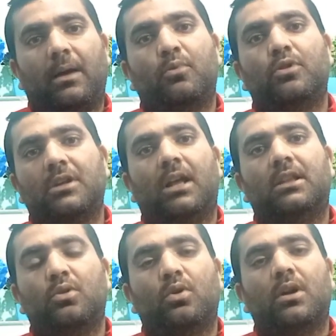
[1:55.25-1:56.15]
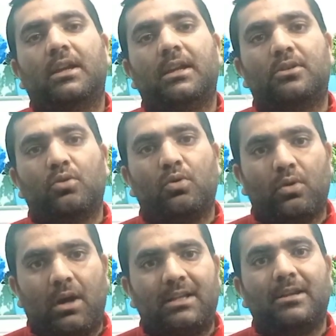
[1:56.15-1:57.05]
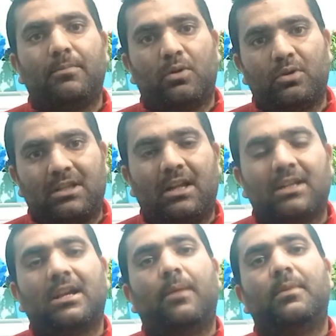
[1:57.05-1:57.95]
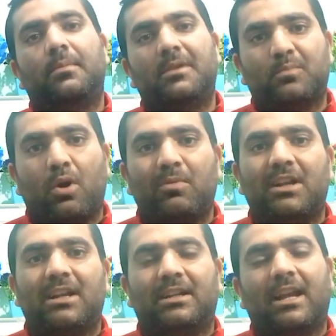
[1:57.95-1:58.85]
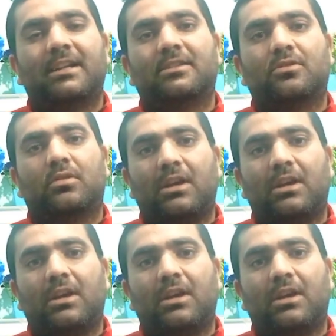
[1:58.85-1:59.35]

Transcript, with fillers: आपको याद ही होगा कि जो एलजी मनोज सिन्हा साहब ने भी इस प्रॉपर्टी टैक्स